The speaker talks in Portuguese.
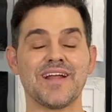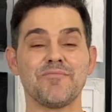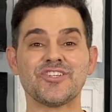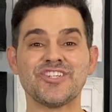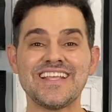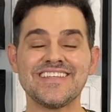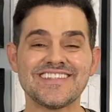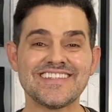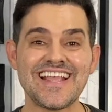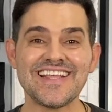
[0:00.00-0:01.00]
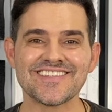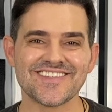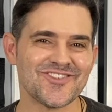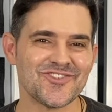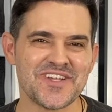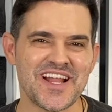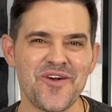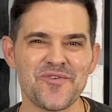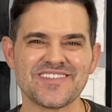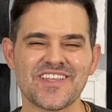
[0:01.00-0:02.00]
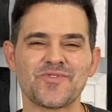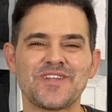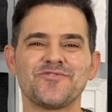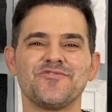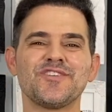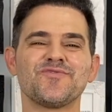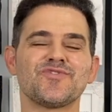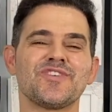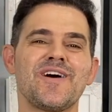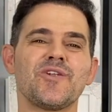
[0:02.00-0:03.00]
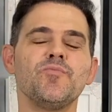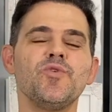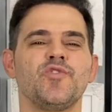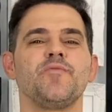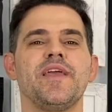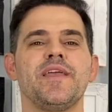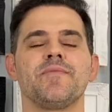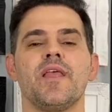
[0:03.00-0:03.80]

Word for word: eu achei sensacional. Essas quatro vozes funcionaram muito bem.